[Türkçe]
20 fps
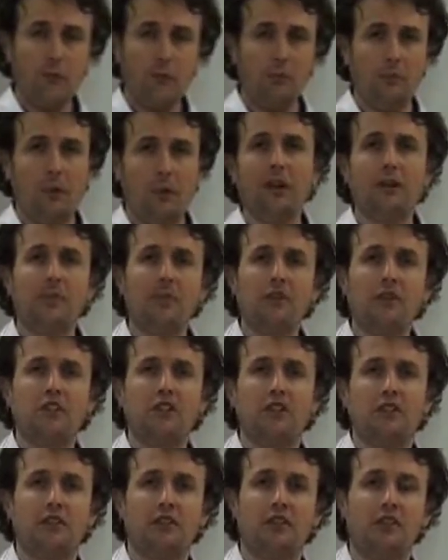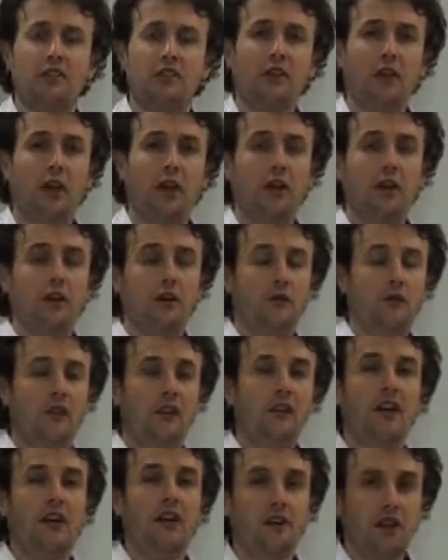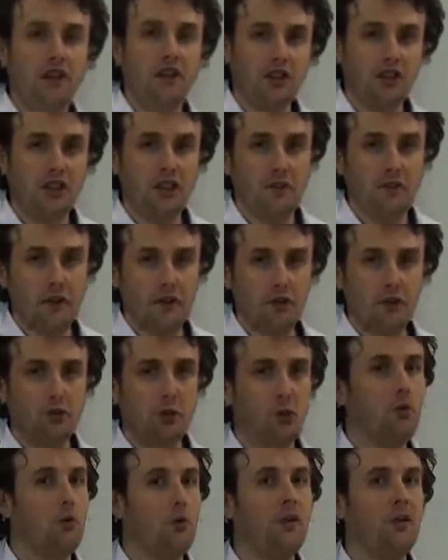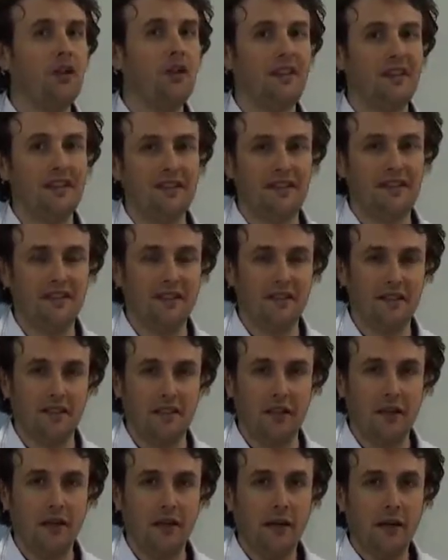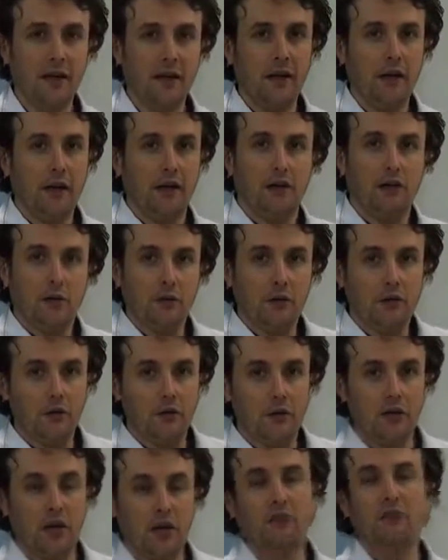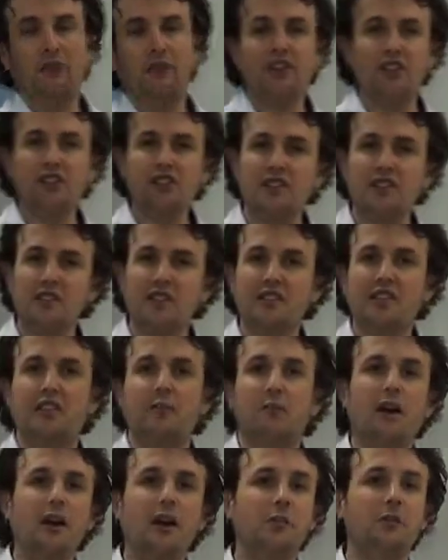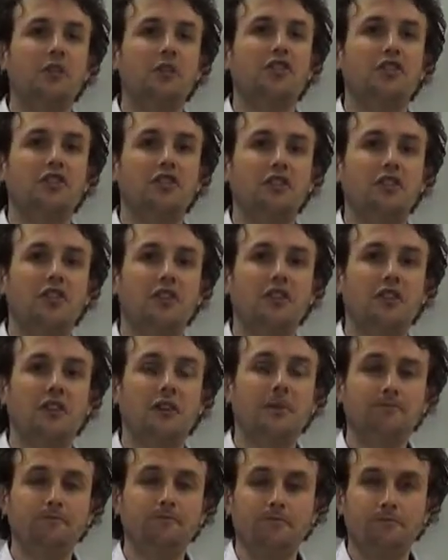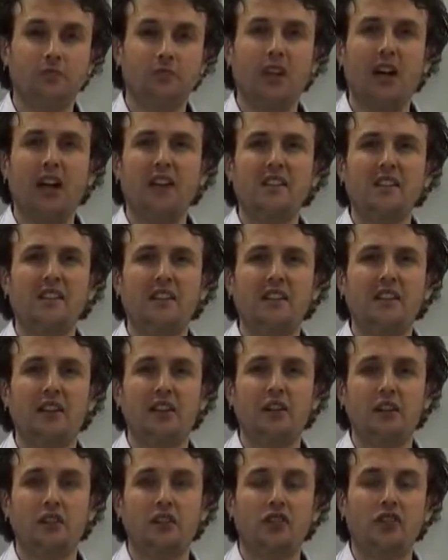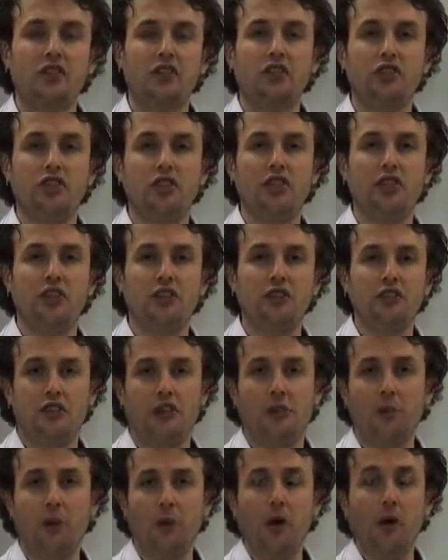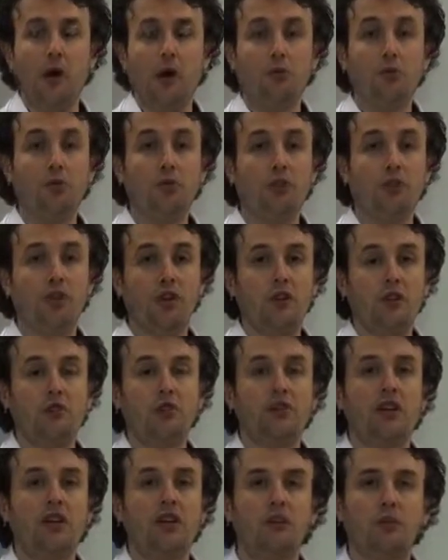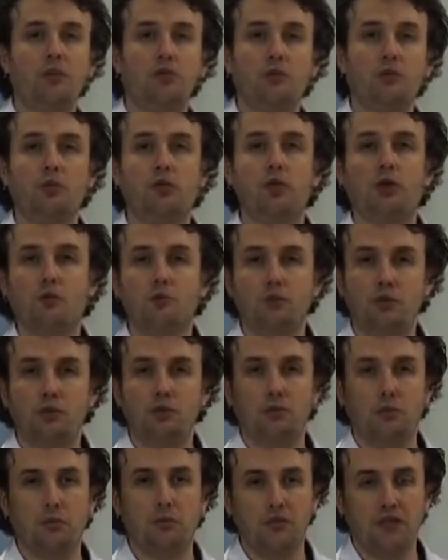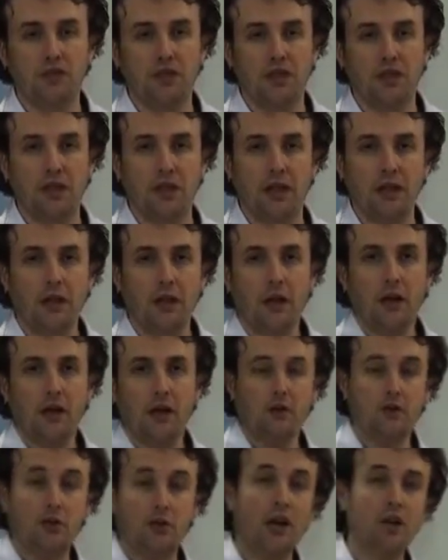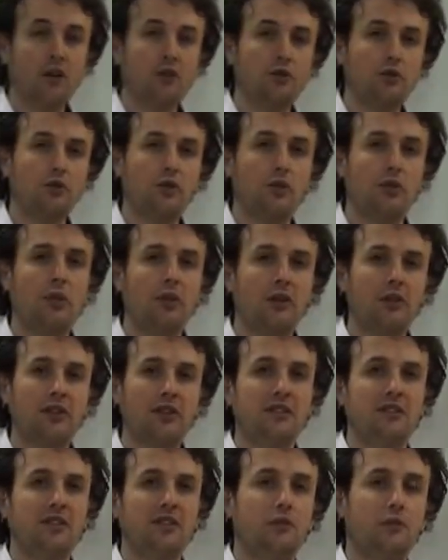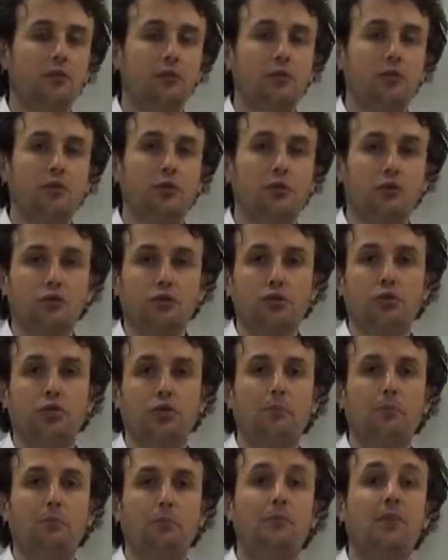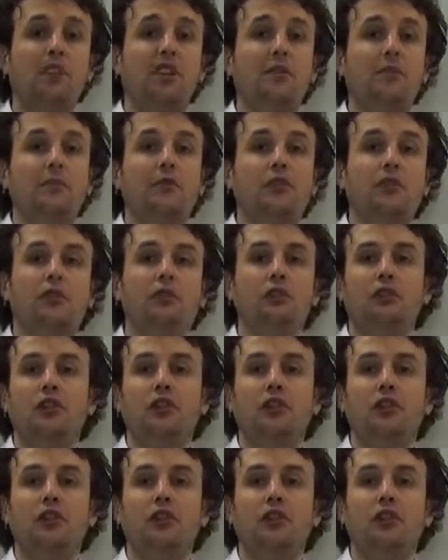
magma şeklindedir ve yavaş yavaş soğumanın etkisiyle lavların içerisindeki magmanın içindeki gazların arkadaşlar dışarıya çıkıp bunların özellikle su buharı püskürtmesiyle yukarıda soğumanın etkisiyle bulut oluşturup 1 milyon